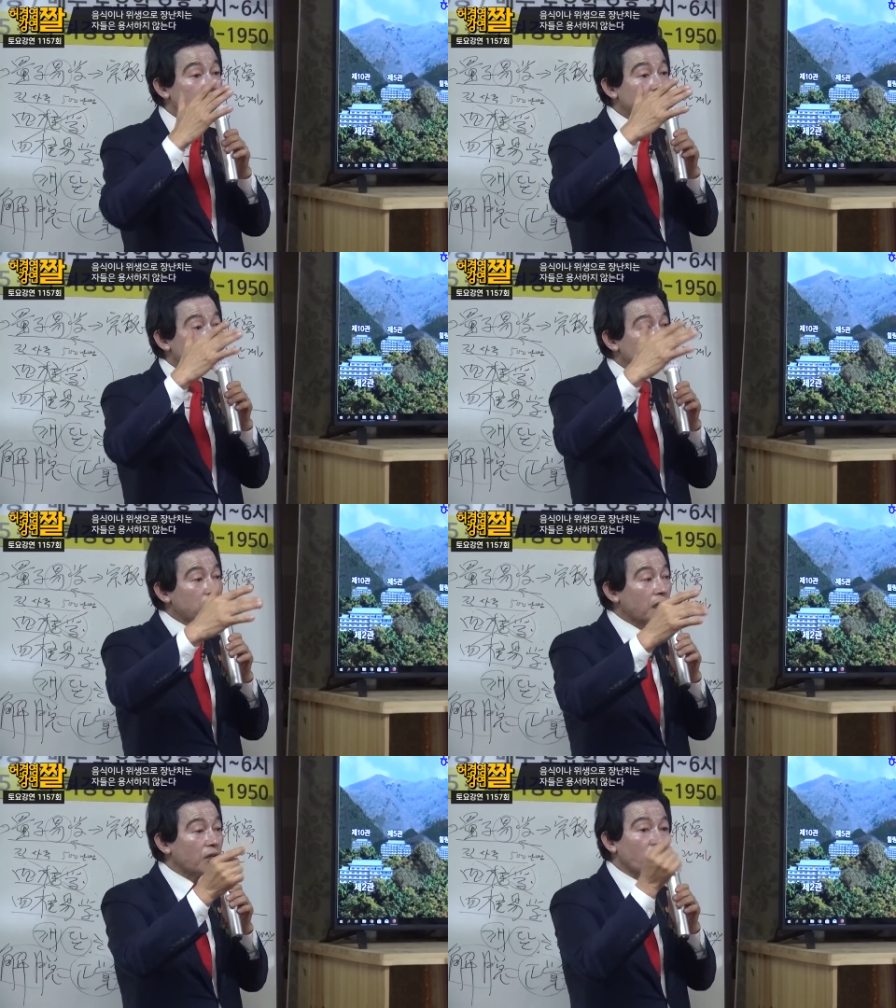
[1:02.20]

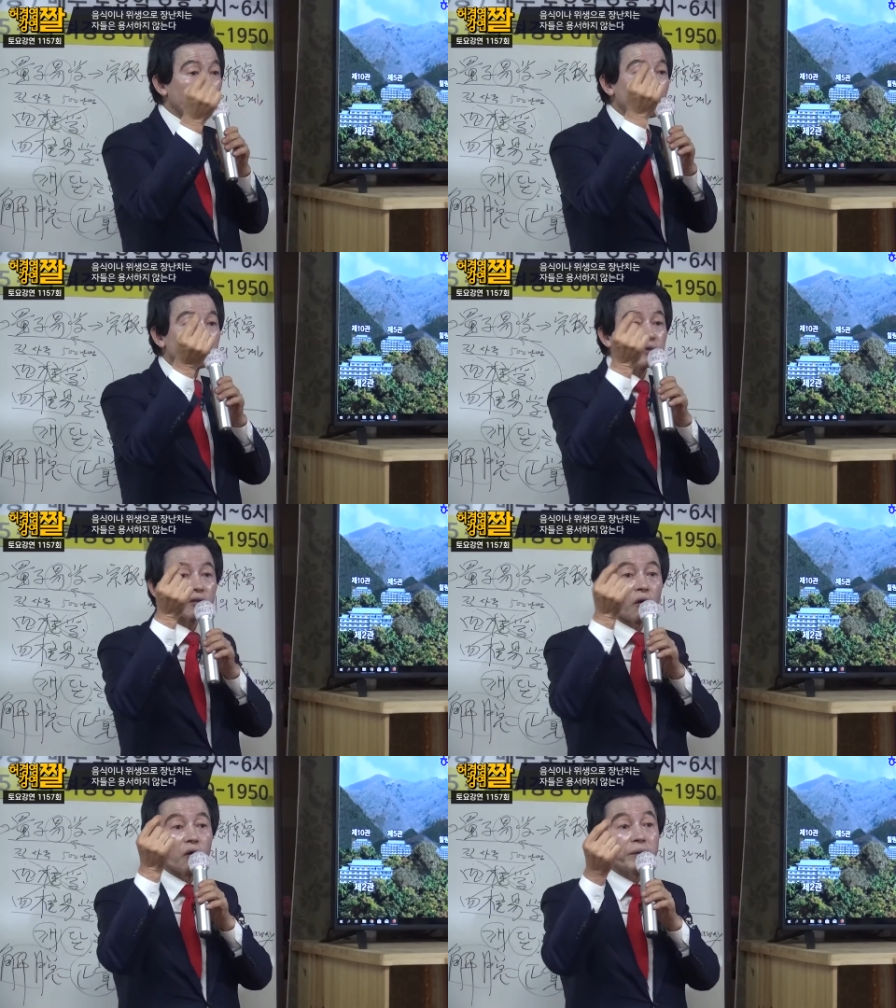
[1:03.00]
찌꺼기가 요만큼 더
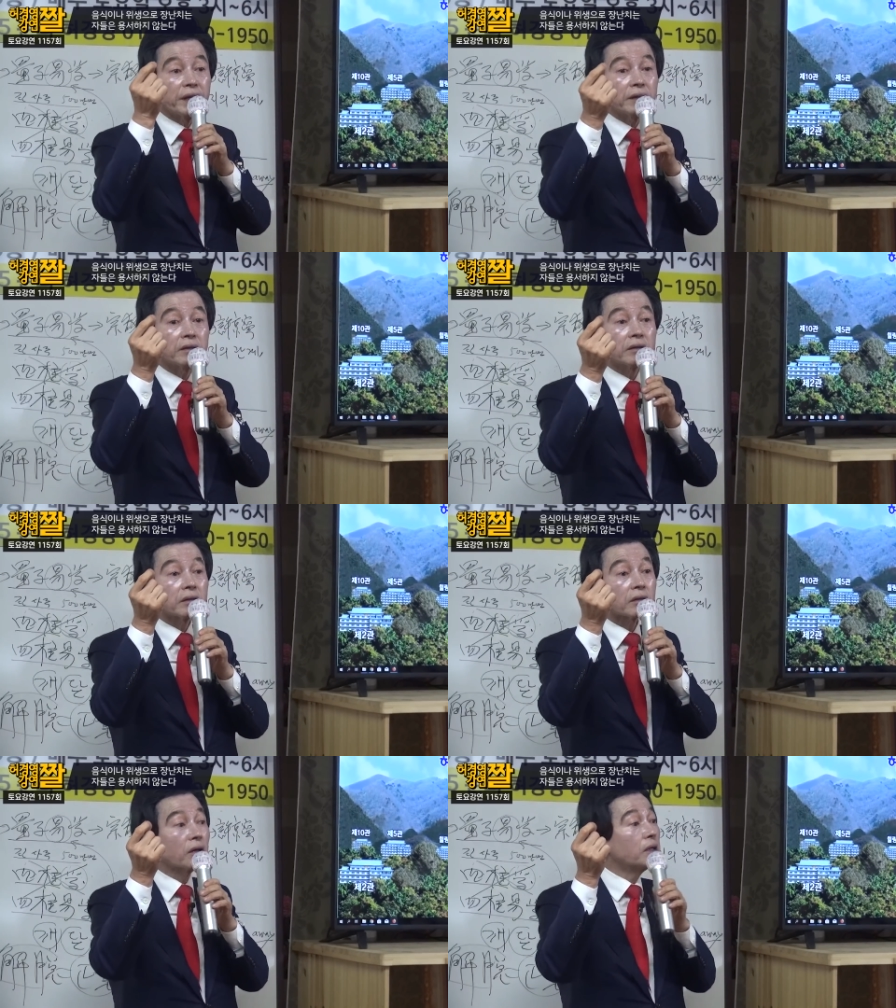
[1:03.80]
놓으면
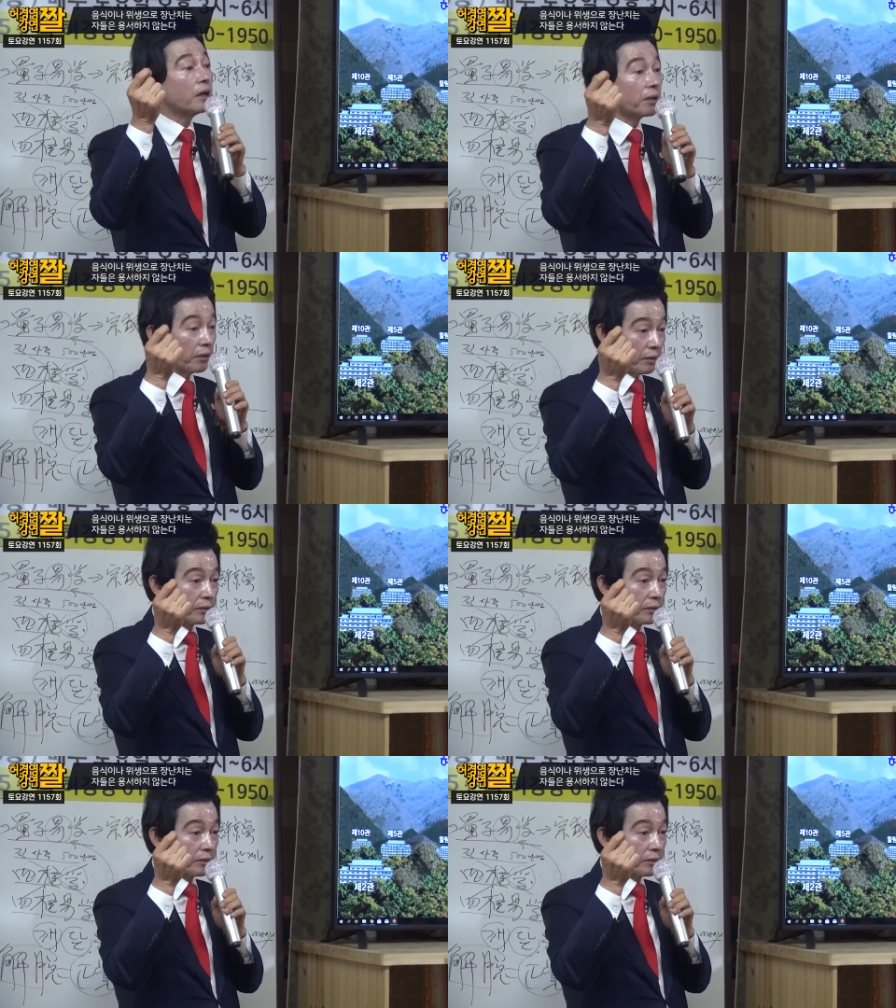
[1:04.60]
걸려요.